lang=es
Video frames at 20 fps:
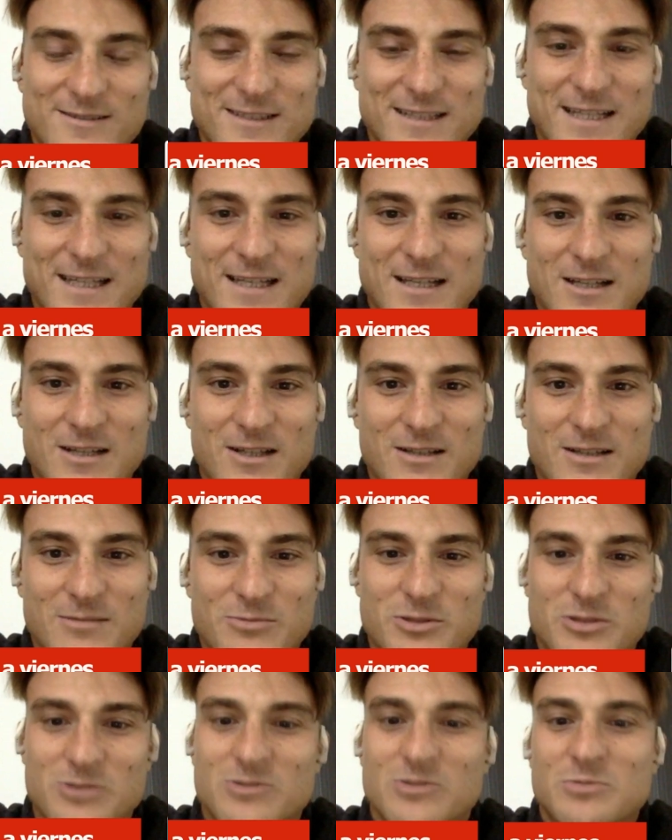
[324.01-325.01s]
Eh,
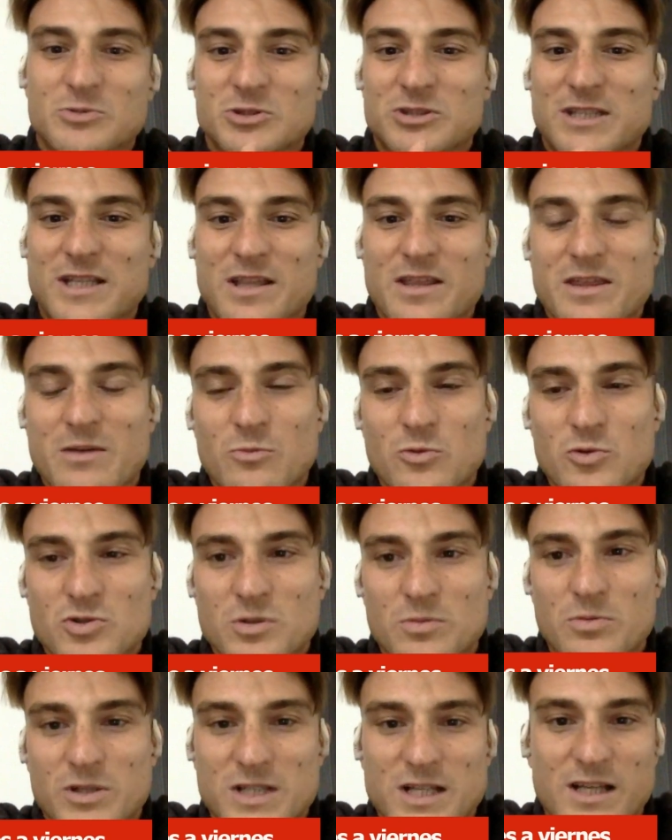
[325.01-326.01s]
bueno, como se dice
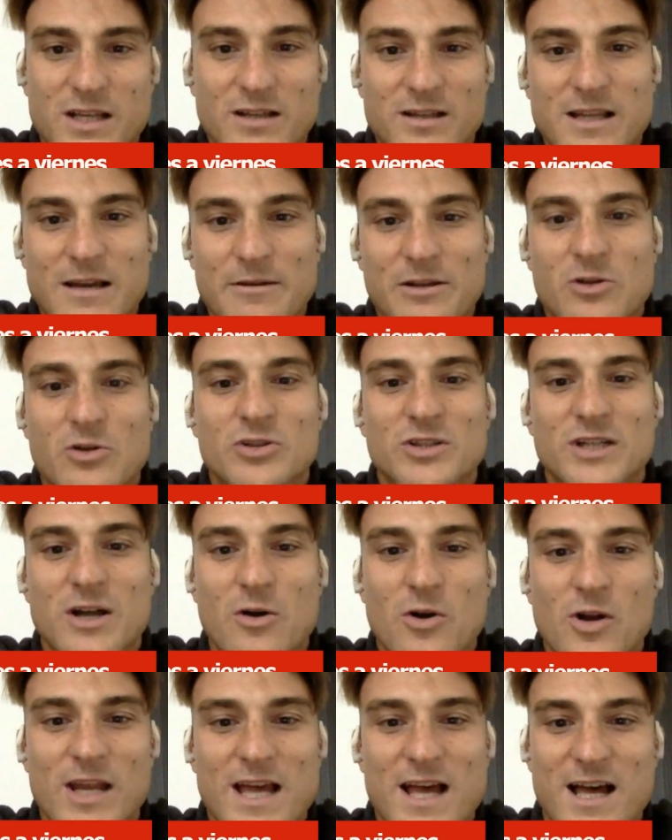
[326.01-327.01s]
mucho, pues eh, David contra
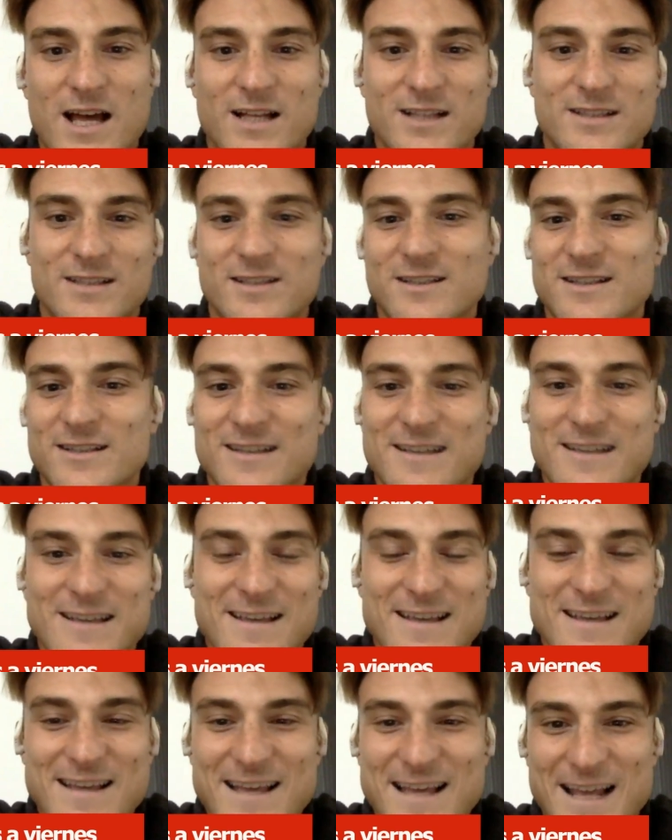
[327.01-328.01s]
Goliat, eh,
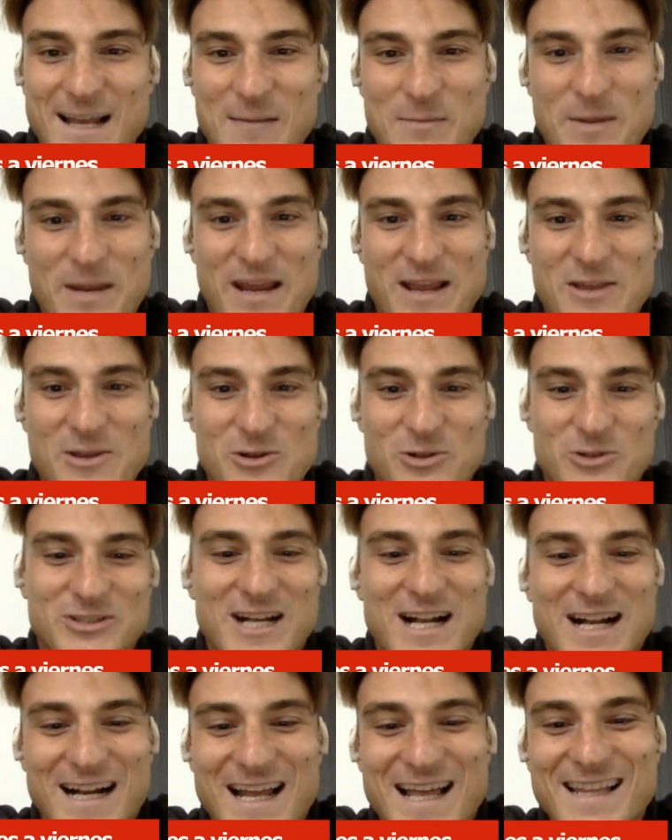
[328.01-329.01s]
el pequeño
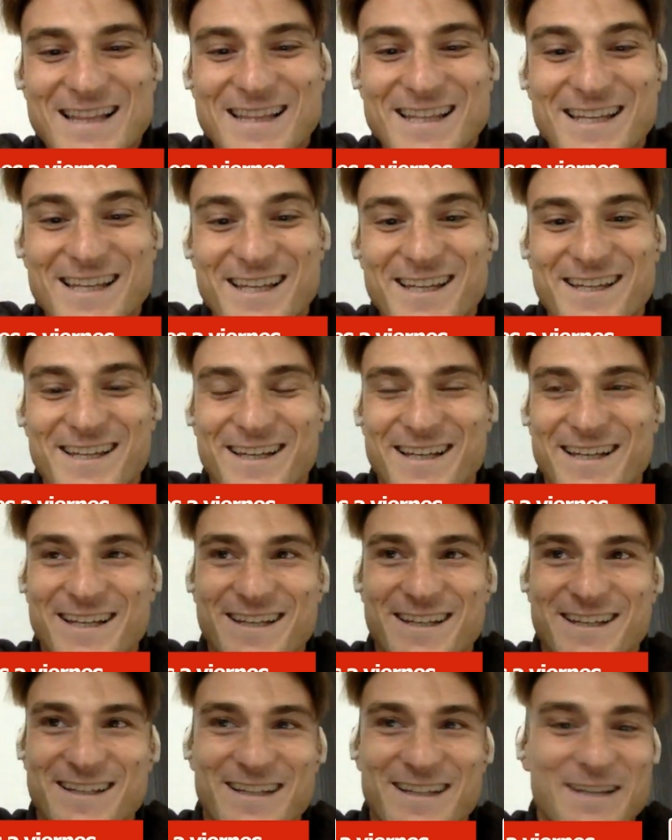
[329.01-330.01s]
contra el
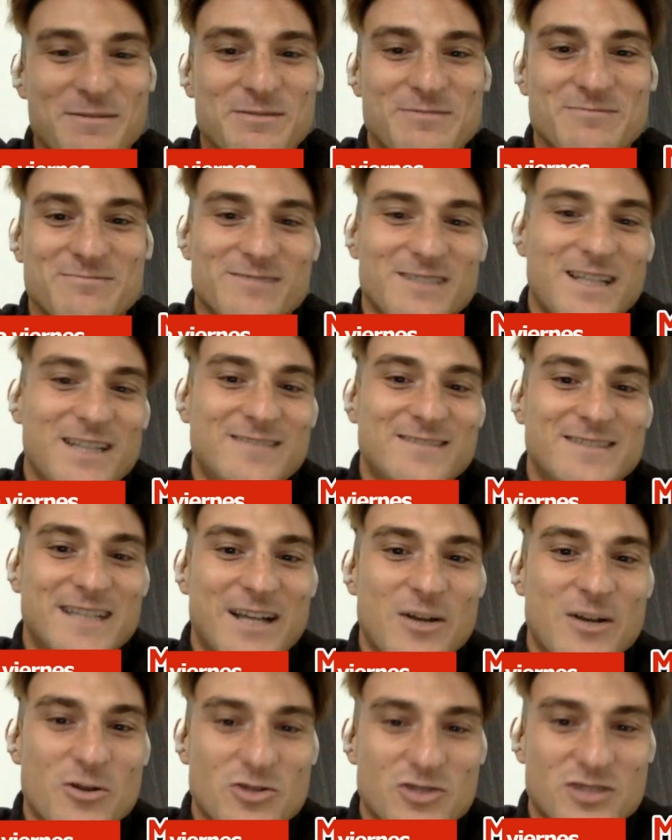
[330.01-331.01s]
grande,
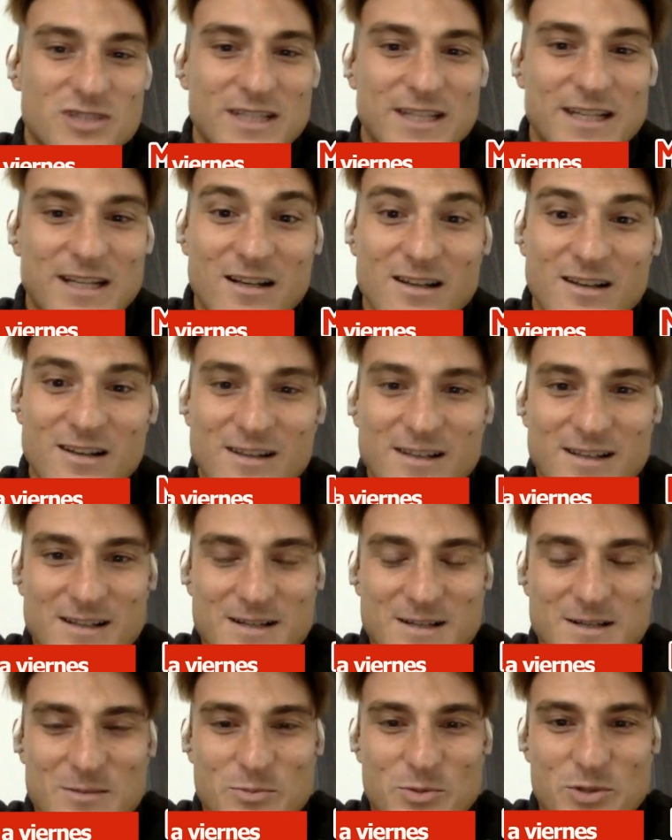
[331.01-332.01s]
entreno hostil,
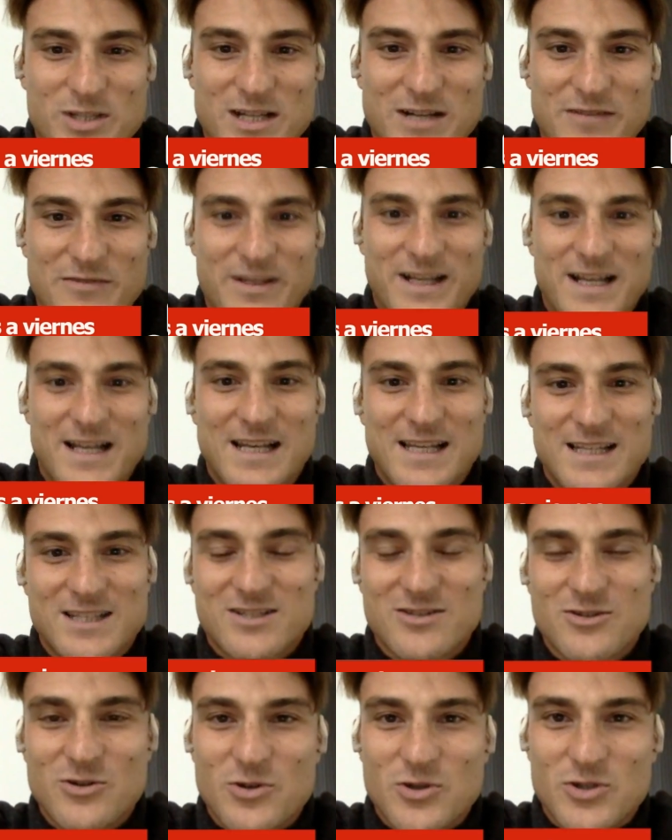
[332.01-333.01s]
pues al final
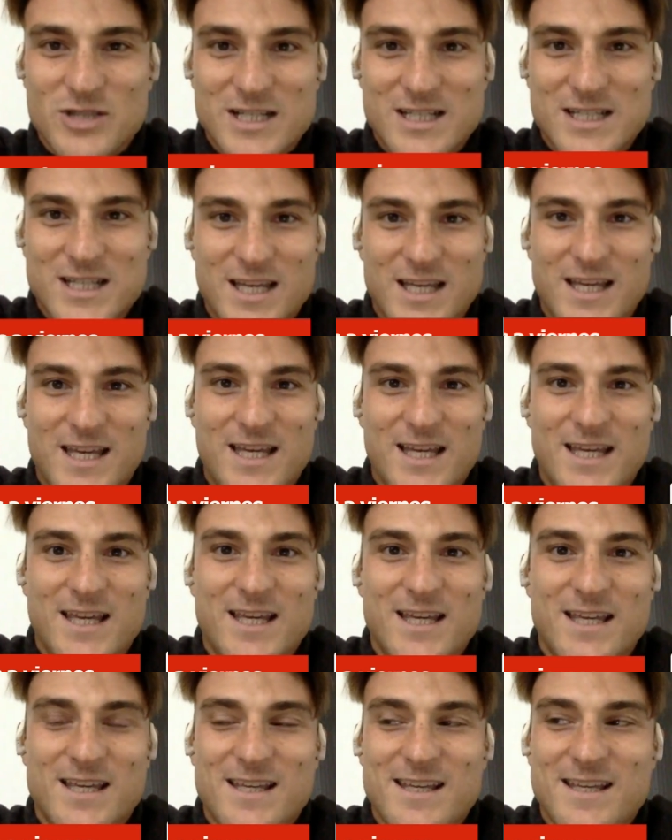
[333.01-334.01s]
son cosas
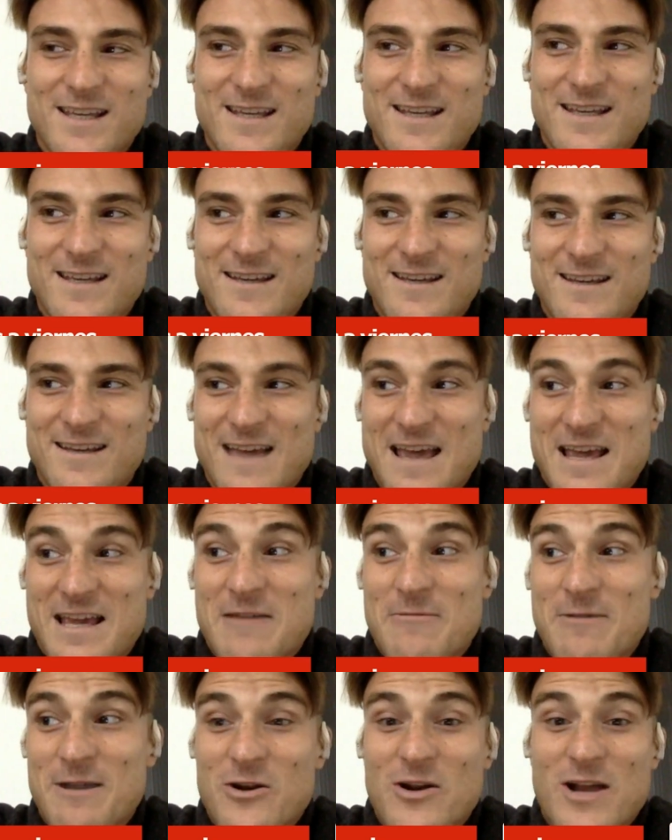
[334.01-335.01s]
que, hay
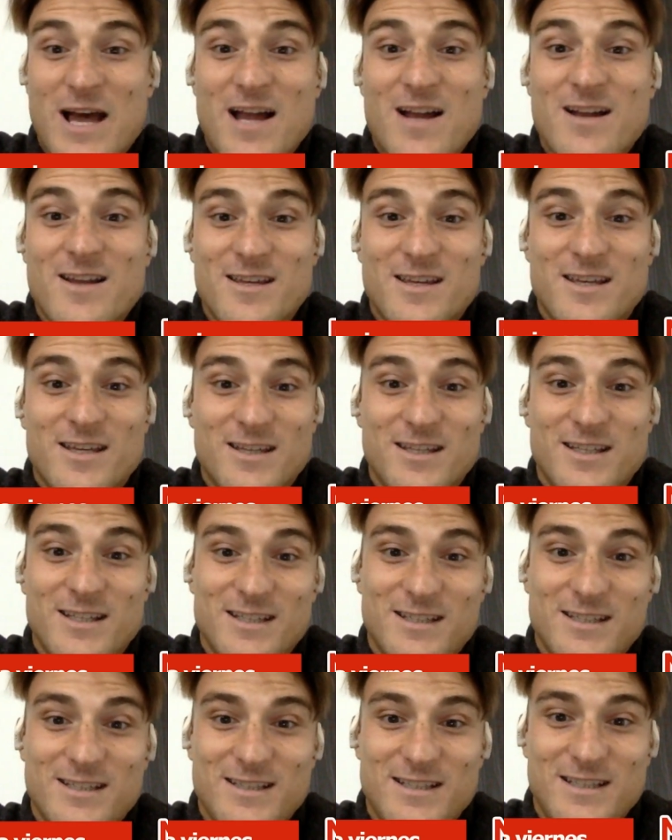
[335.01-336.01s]
que valorar
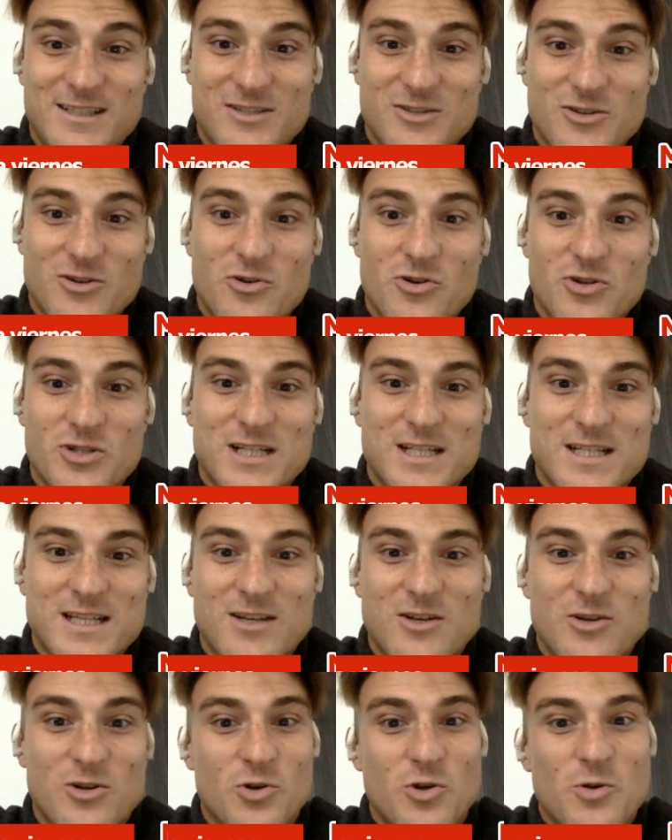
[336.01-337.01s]
y, son cosas
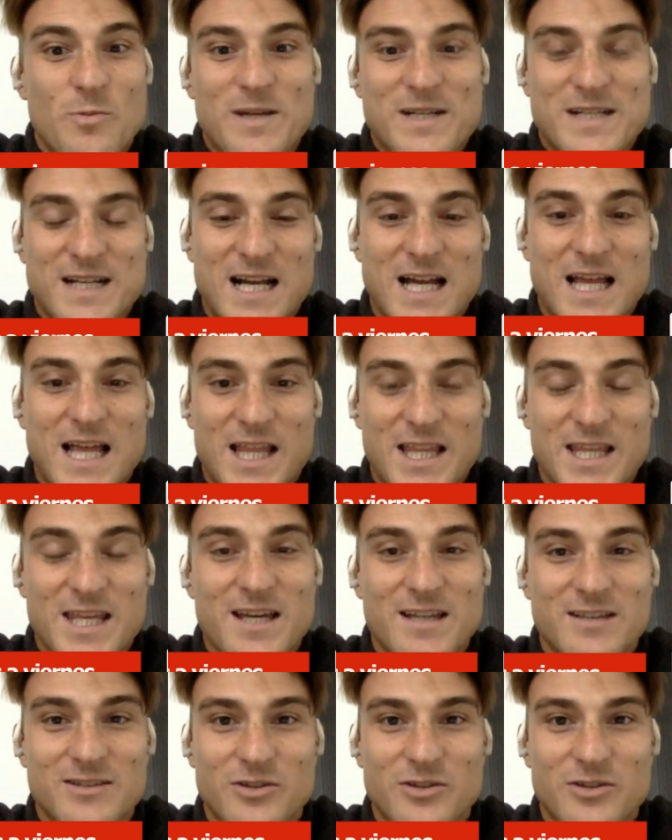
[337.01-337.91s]
que no, pasan cada día.